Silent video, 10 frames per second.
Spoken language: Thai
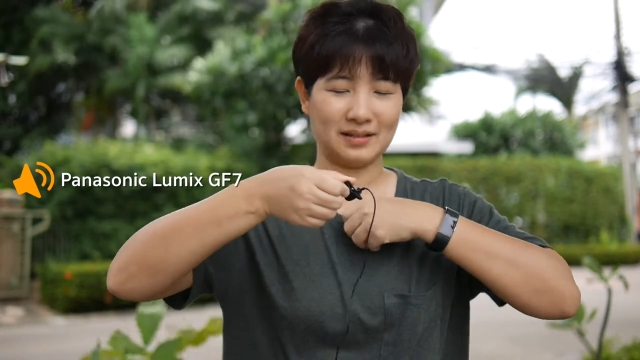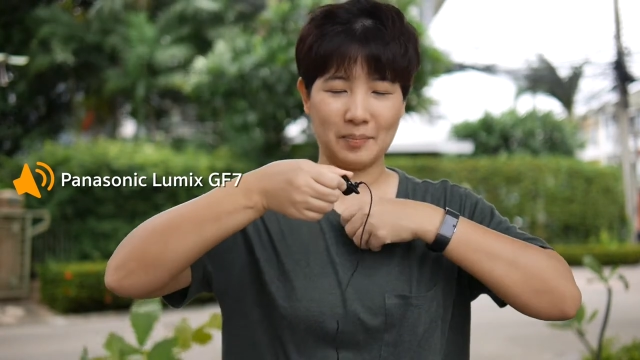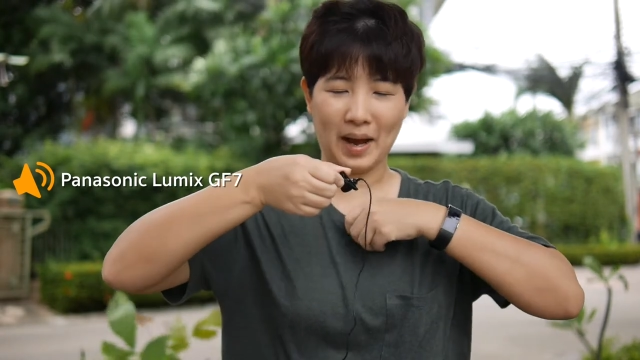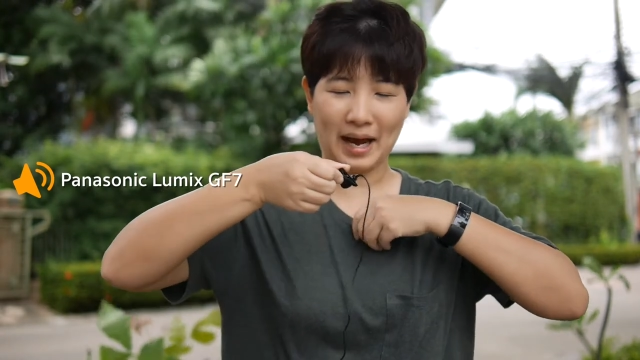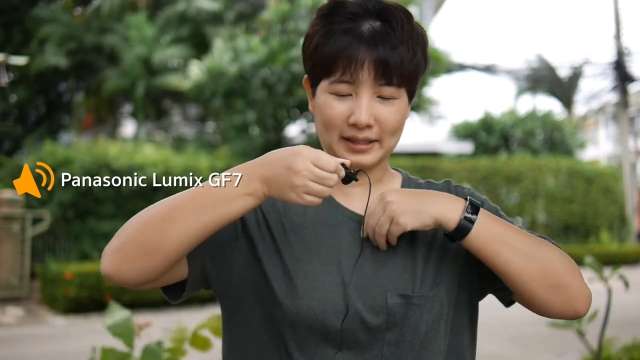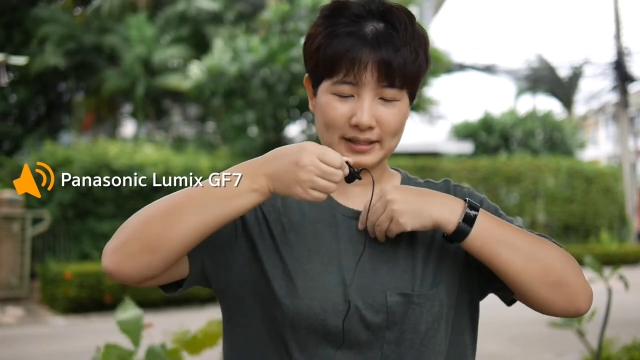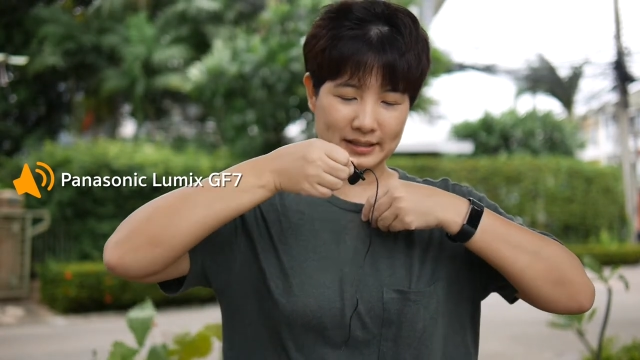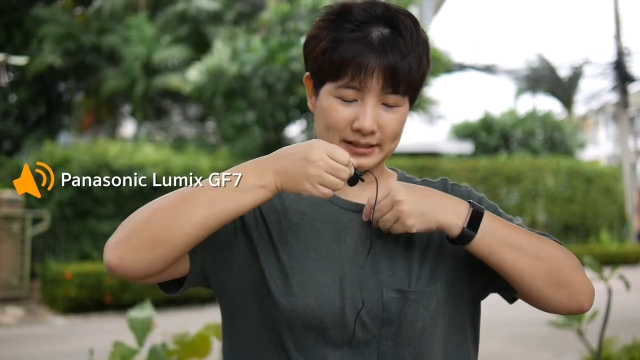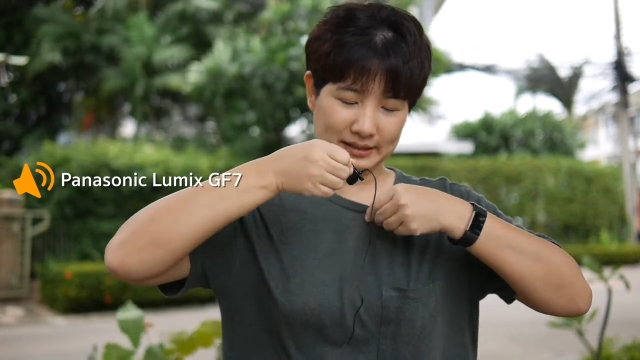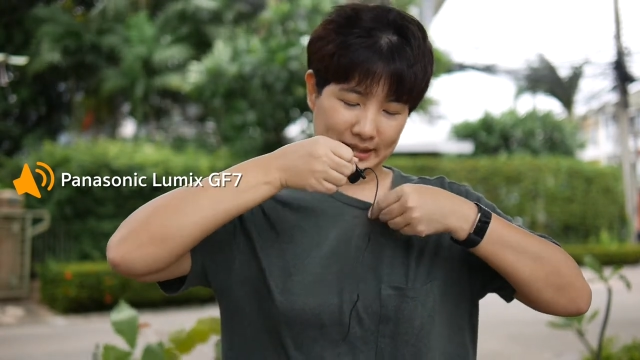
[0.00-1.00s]
ลำบากนิด
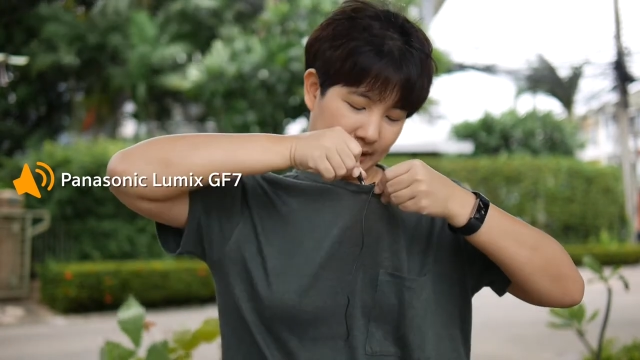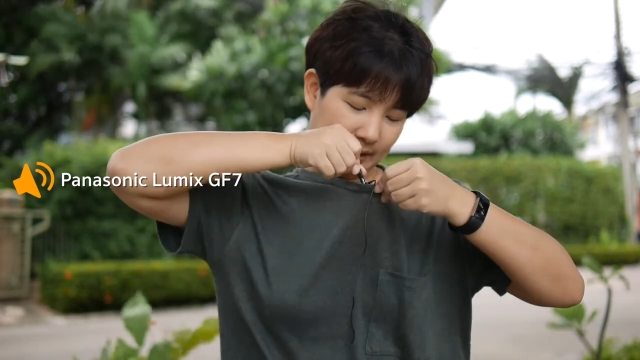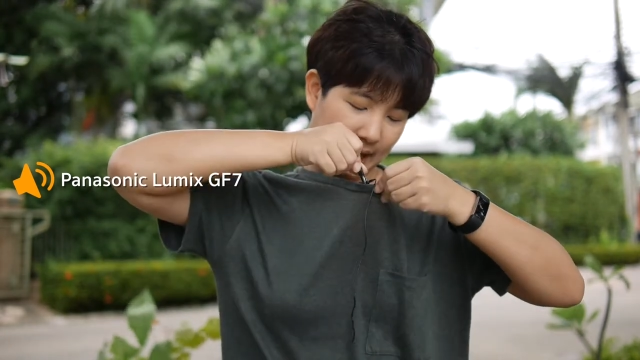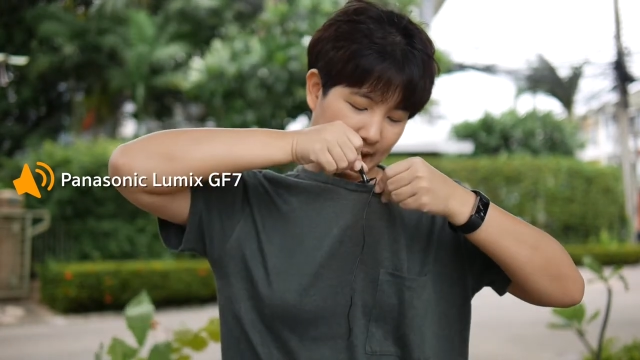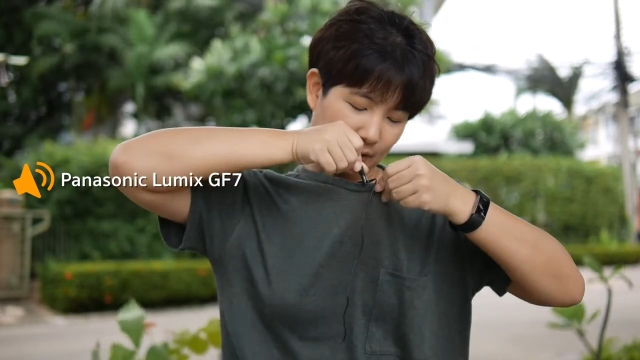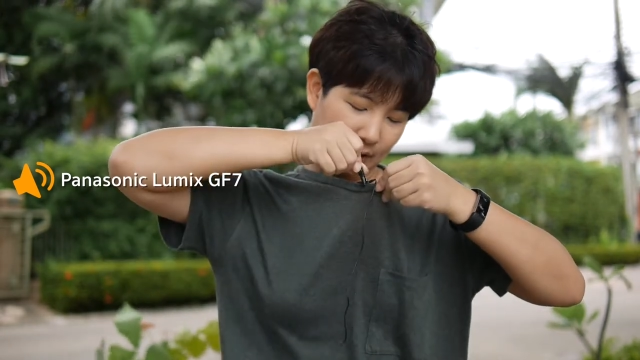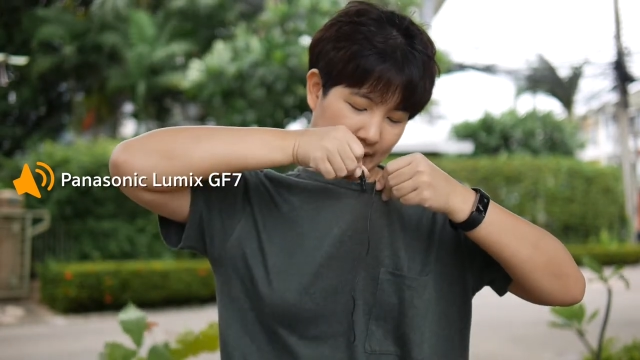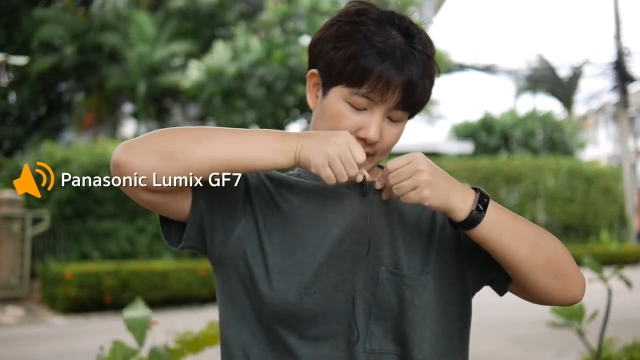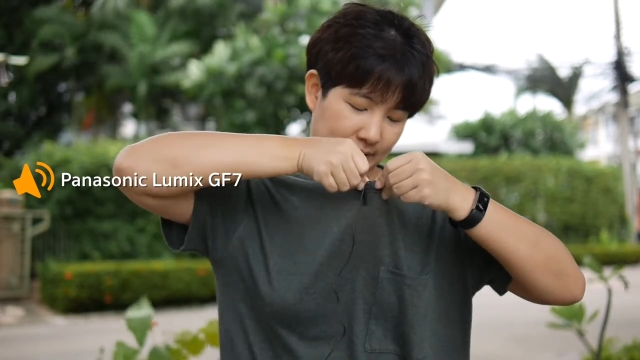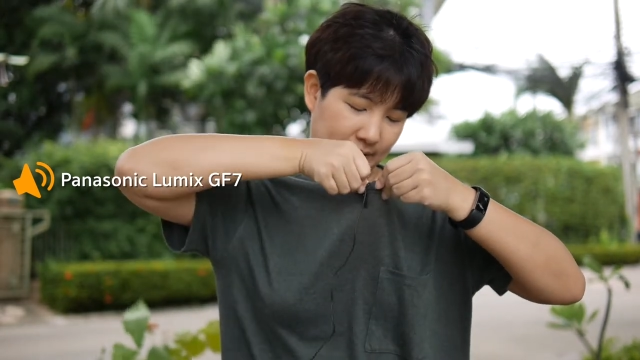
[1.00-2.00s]
นึงที่ต่างแล้วละ
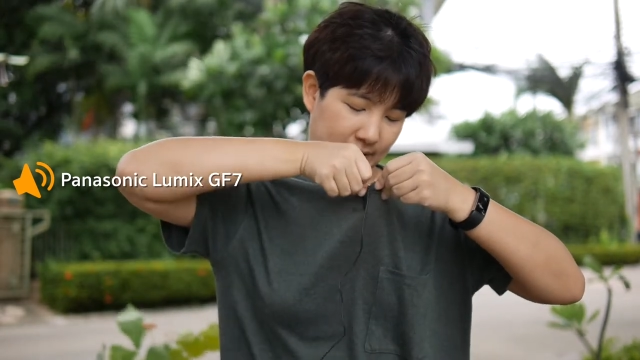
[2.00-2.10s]
กัน